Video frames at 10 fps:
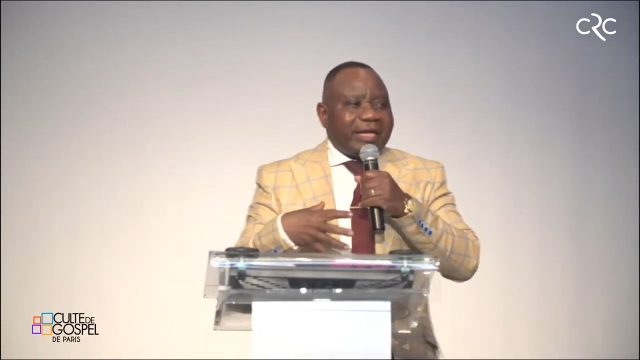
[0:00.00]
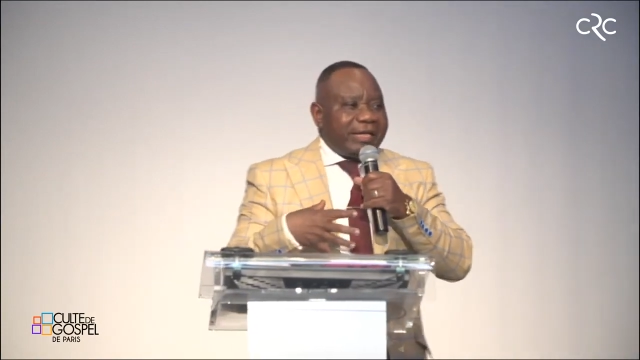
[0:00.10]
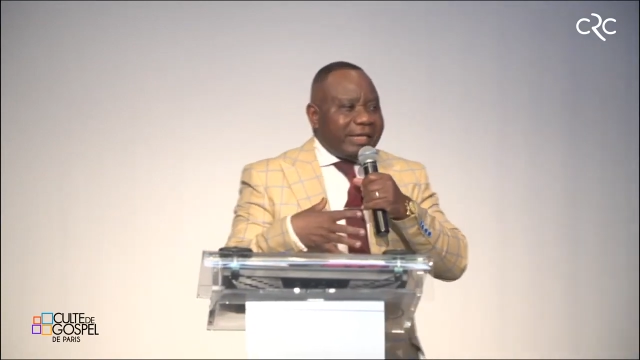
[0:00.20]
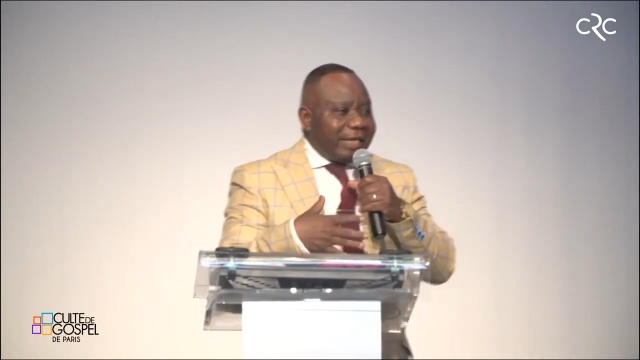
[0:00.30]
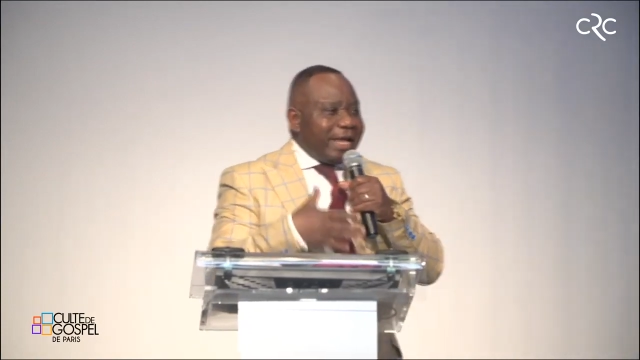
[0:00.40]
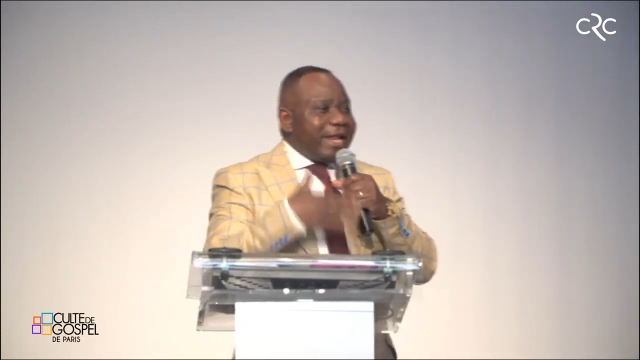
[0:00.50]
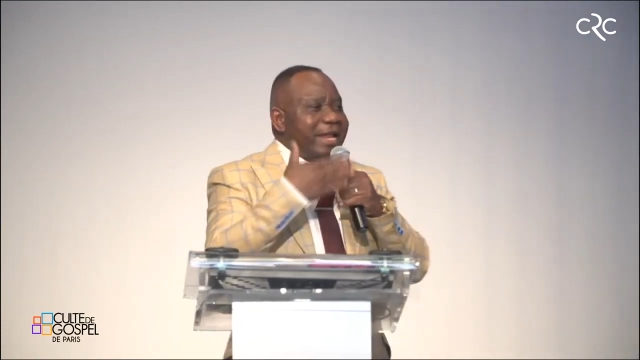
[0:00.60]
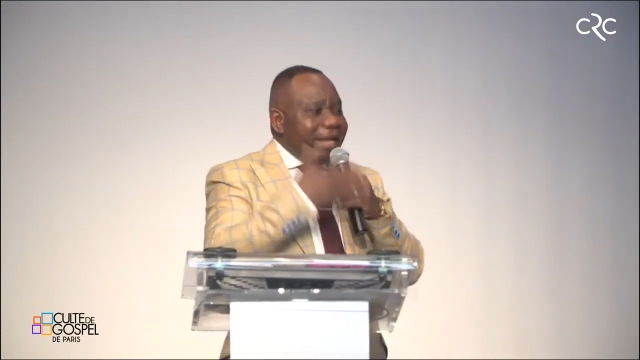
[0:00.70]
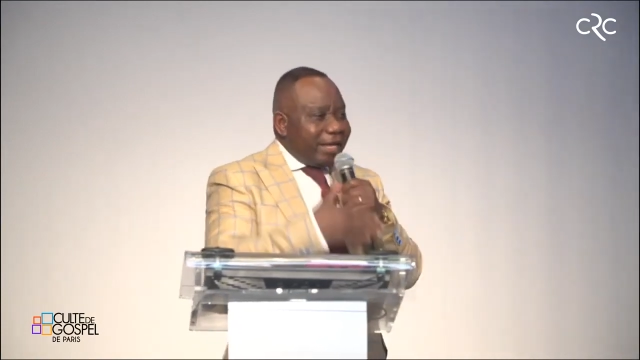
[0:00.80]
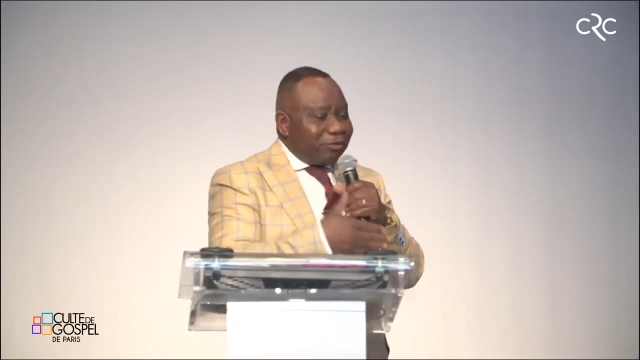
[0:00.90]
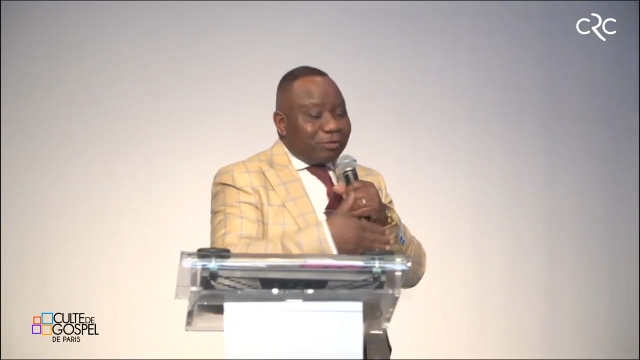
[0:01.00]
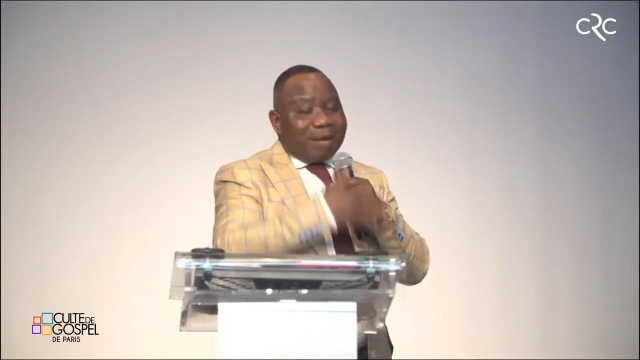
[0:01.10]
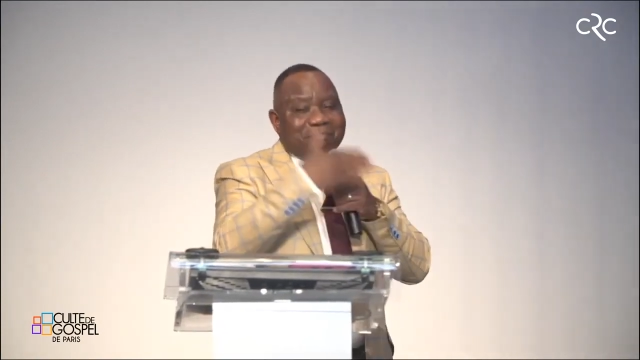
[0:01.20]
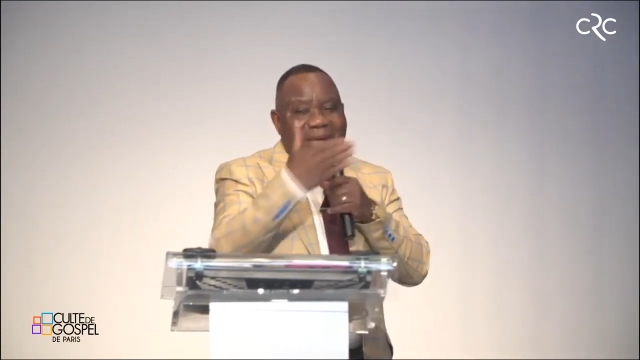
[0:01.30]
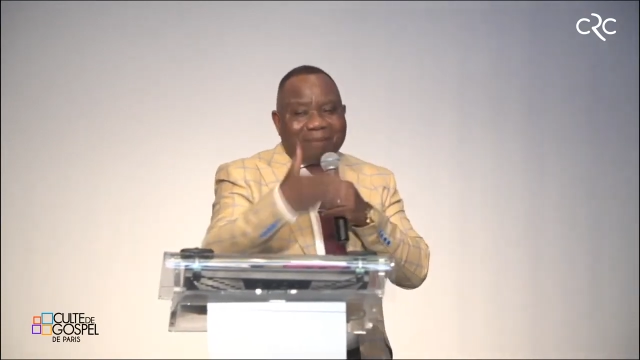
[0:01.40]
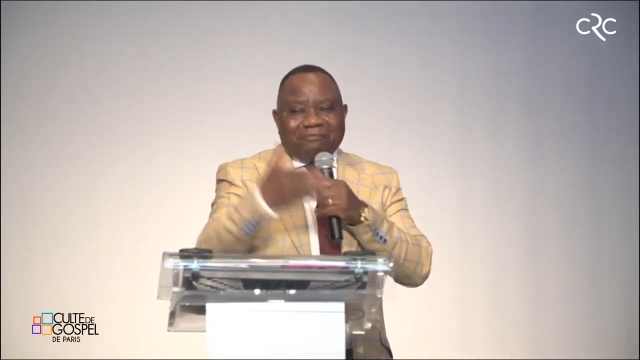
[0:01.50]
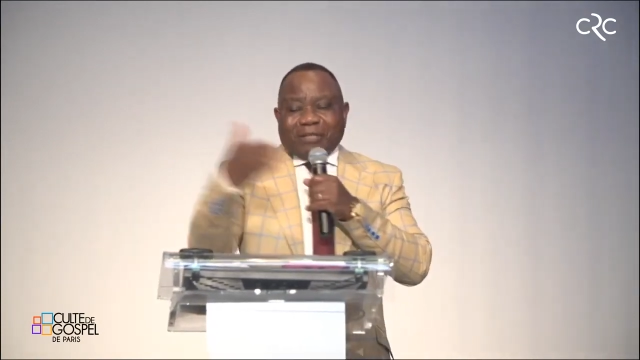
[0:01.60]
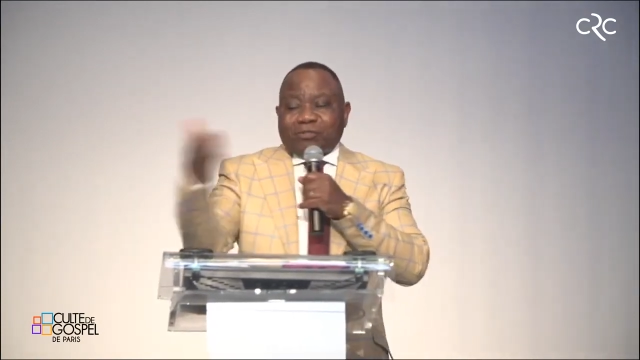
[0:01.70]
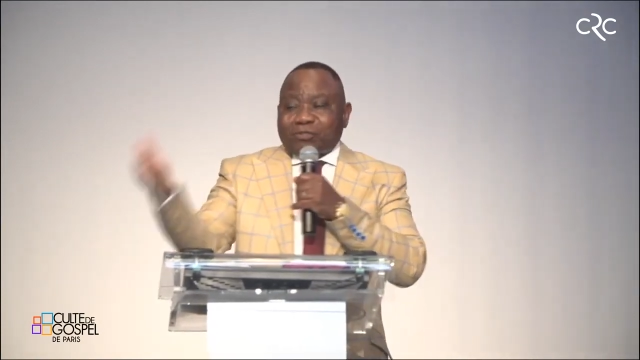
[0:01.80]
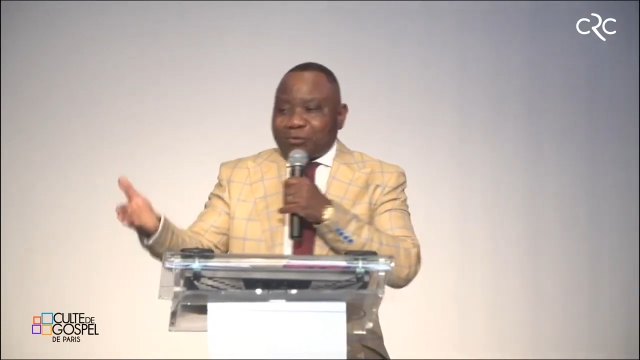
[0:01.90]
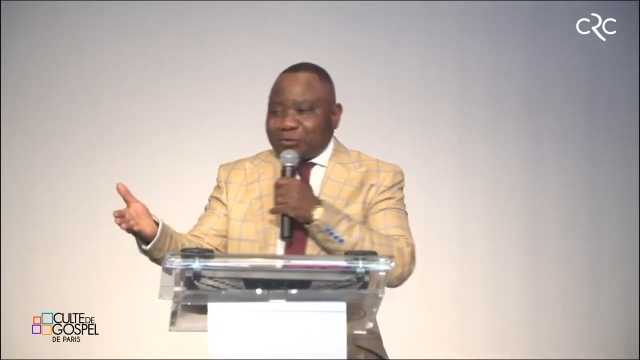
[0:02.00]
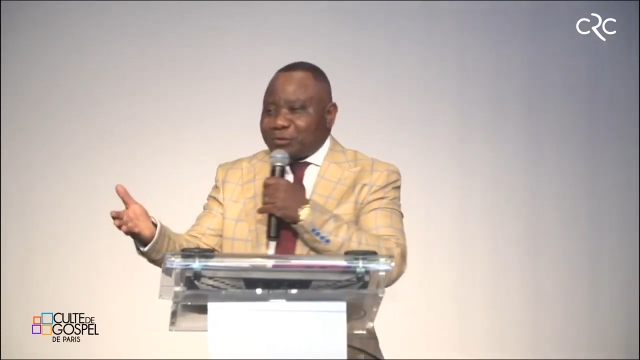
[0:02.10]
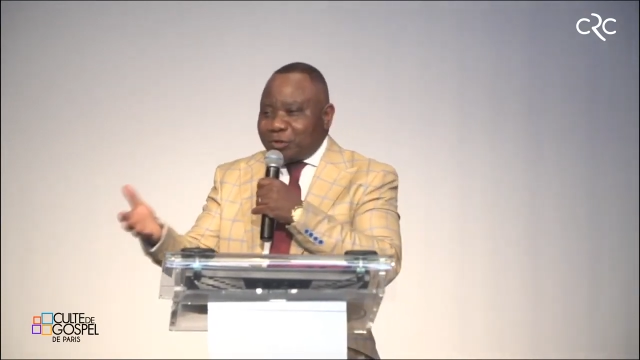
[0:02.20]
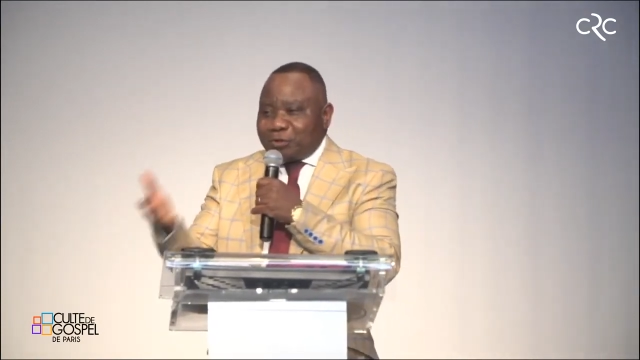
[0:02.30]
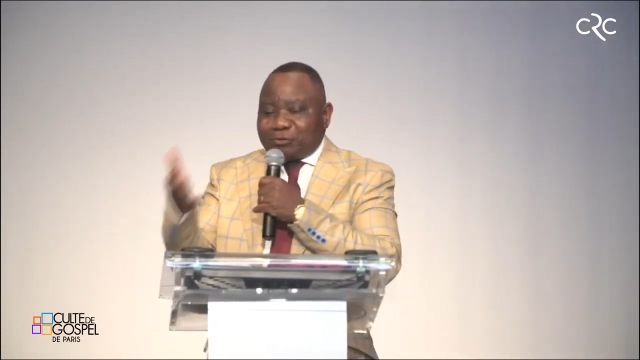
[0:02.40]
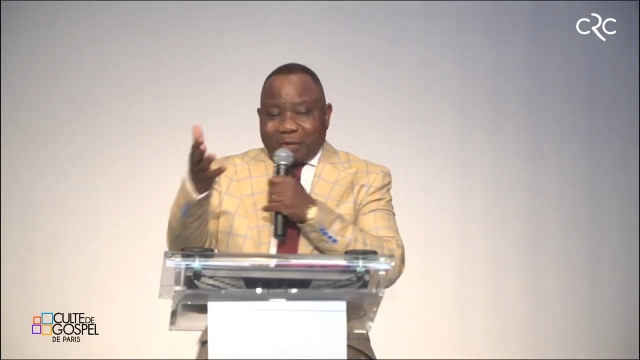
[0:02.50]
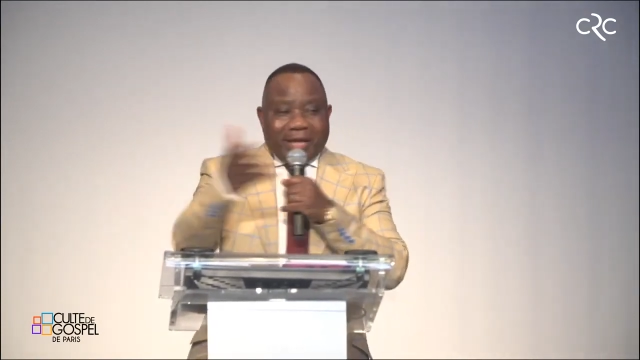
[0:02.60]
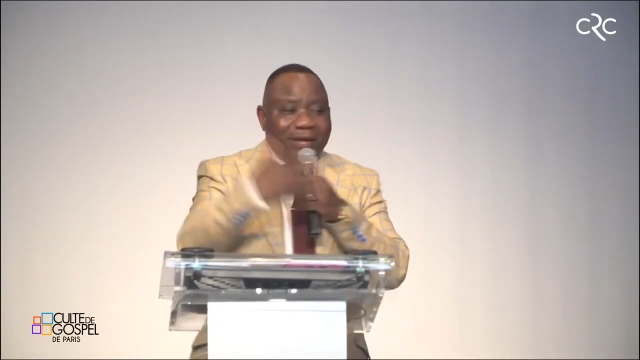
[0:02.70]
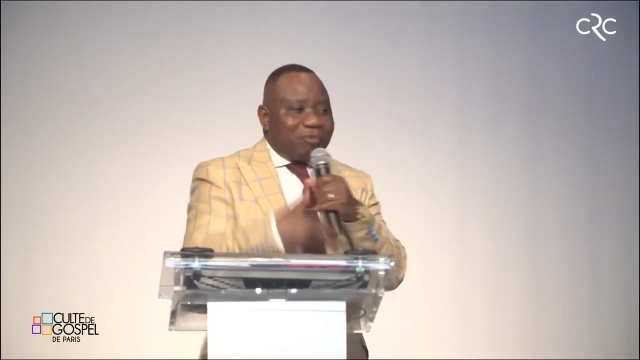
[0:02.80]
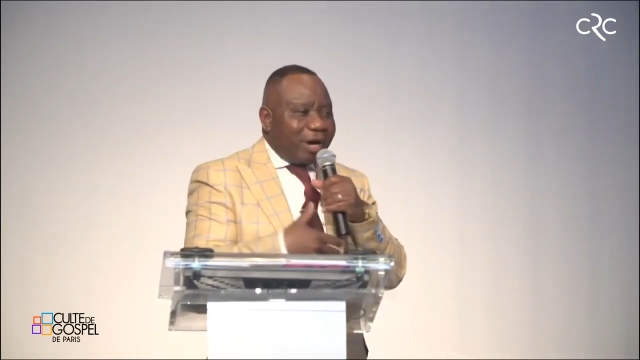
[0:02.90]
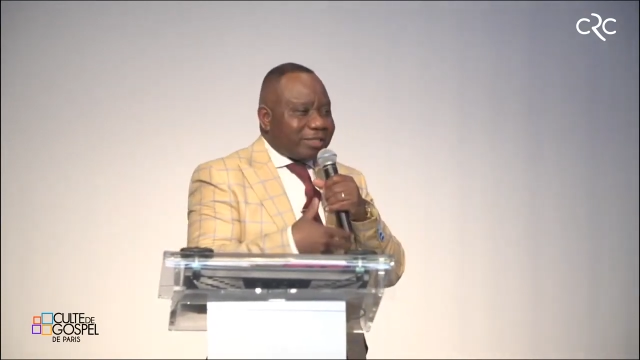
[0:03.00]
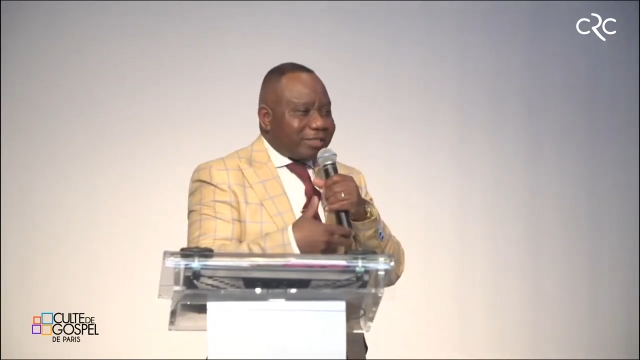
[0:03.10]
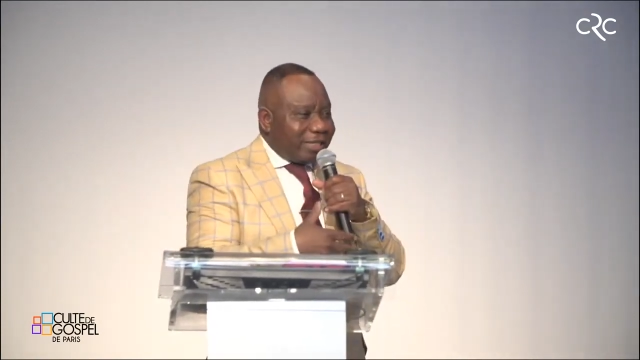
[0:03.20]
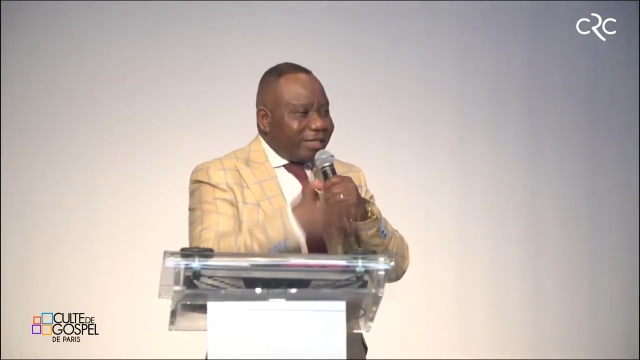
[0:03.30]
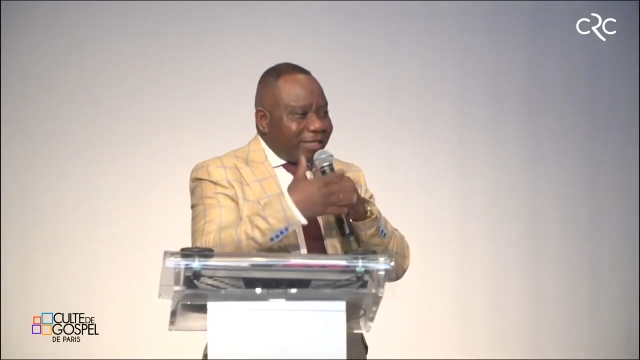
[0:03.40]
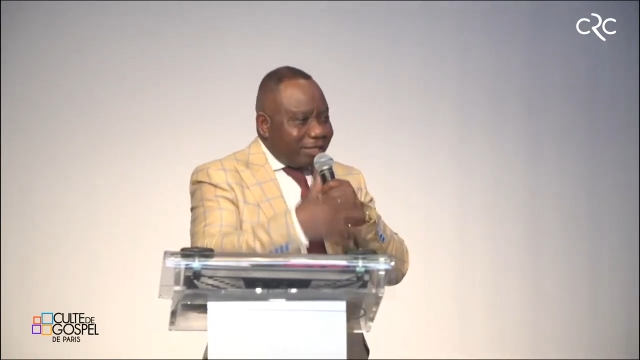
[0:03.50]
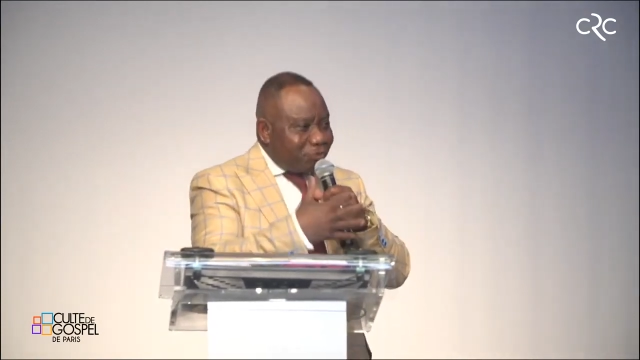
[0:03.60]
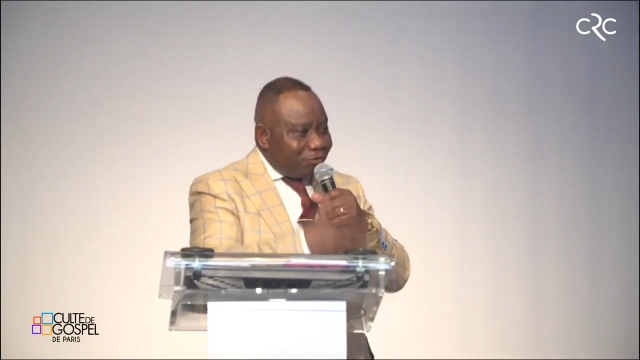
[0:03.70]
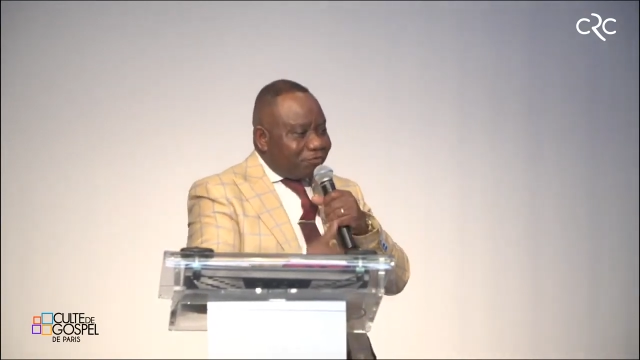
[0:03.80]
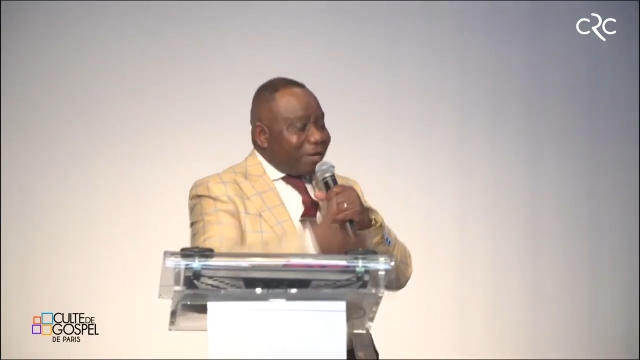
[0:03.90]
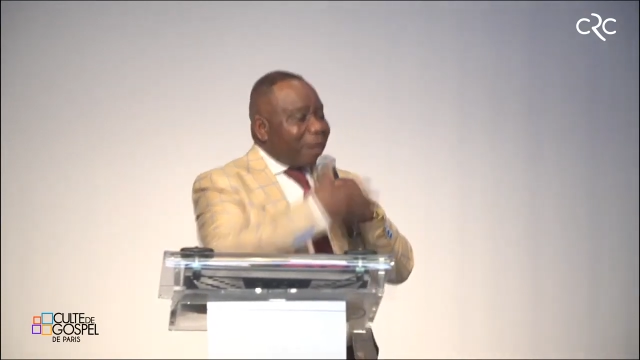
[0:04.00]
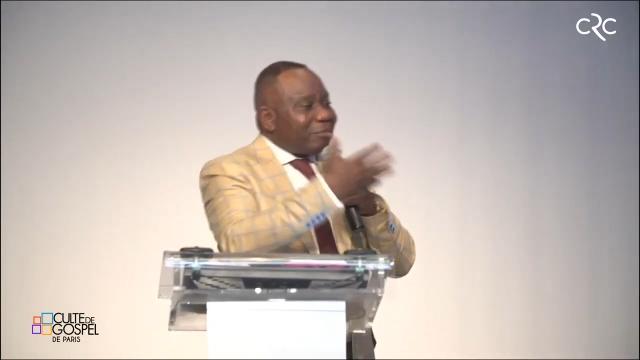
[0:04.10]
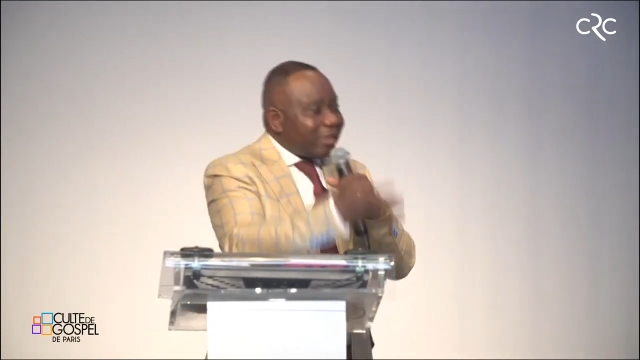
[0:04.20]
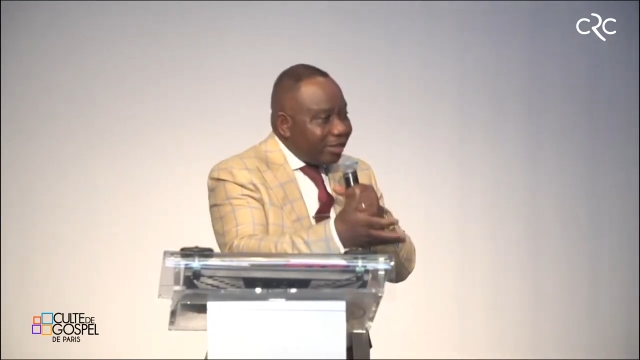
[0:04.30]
il est né de la même façon que toi et moi. C'est-à-dire, il est né d'une femme.